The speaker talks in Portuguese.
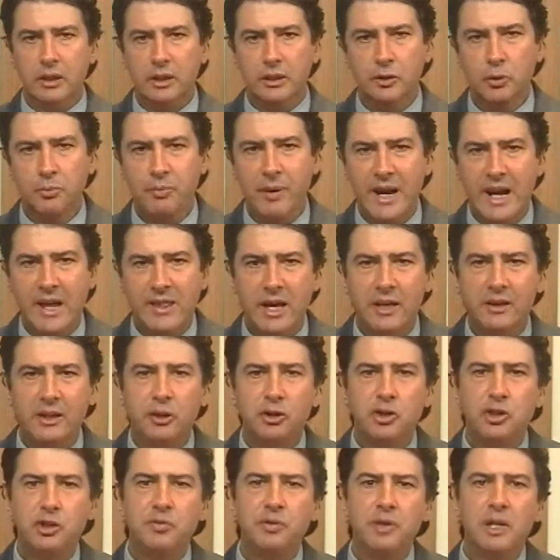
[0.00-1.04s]
E no Paraná,
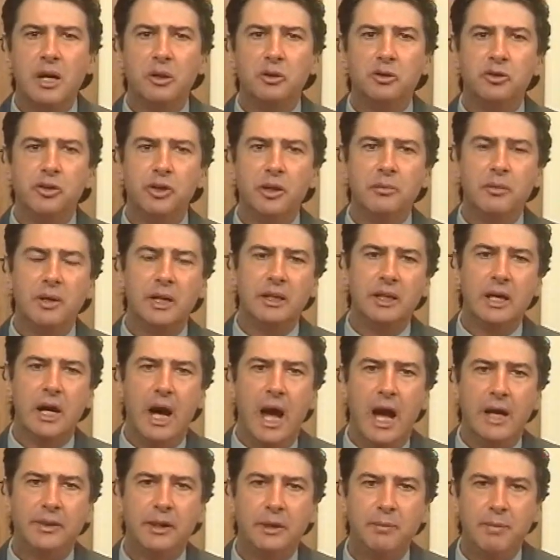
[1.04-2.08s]
neste final de semana,
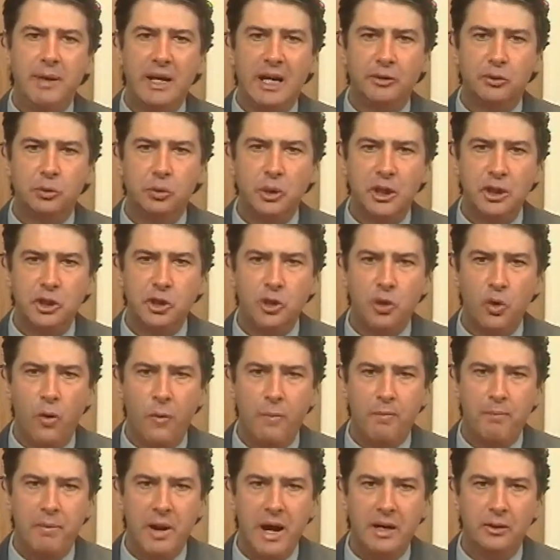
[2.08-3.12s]
a temperatura chegou
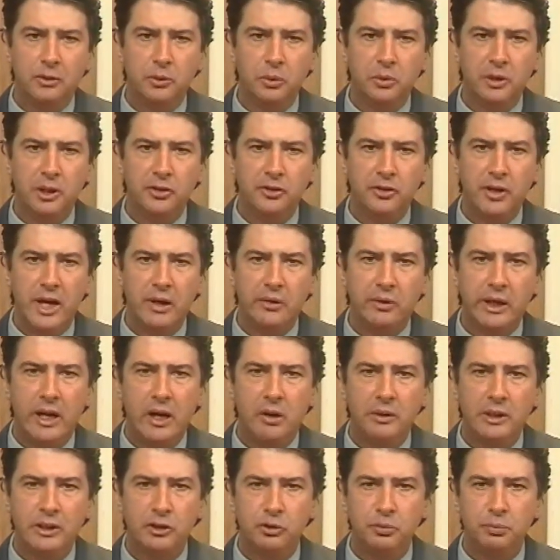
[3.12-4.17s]
perto de zero
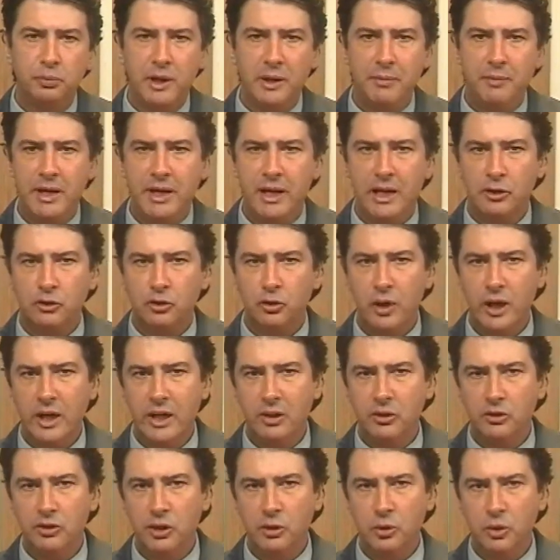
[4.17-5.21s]
grau nas primeiras
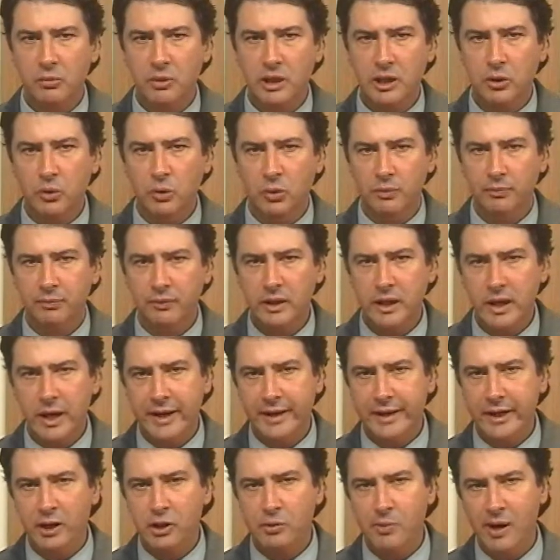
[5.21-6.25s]
horas de domingo. E a
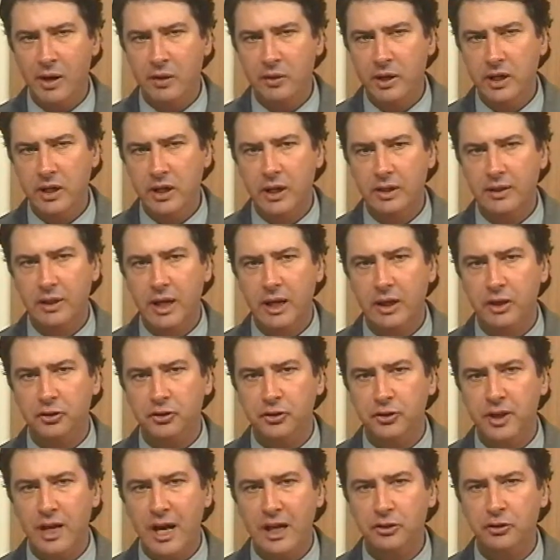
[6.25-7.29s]
grande maioria das
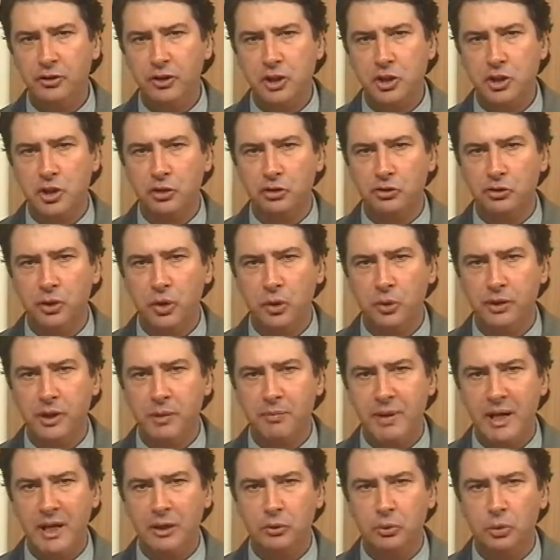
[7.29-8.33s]
cidades registrou
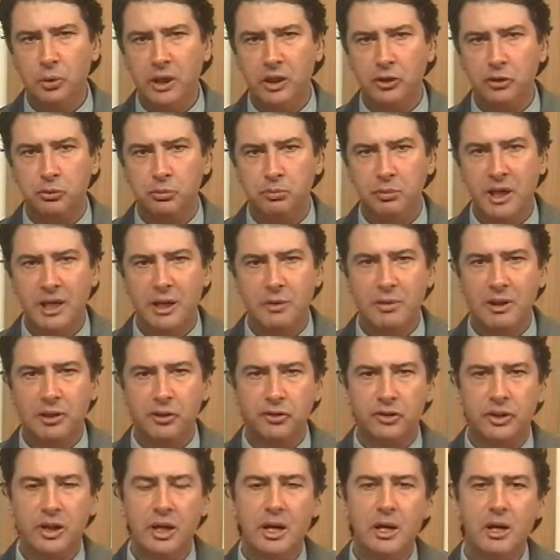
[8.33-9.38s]
temperaturas
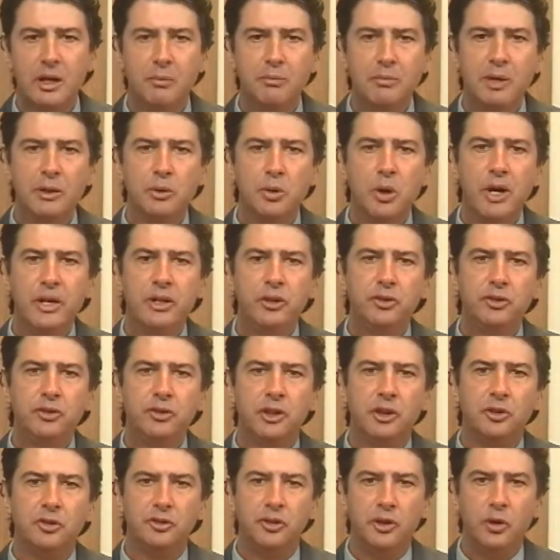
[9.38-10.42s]
mínimas, menores
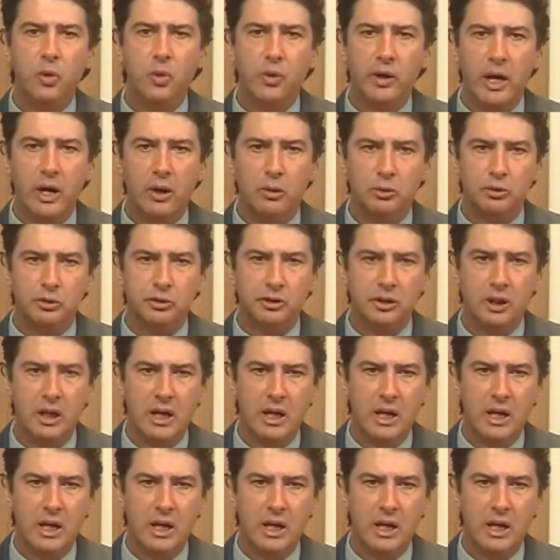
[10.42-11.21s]
que 5 graus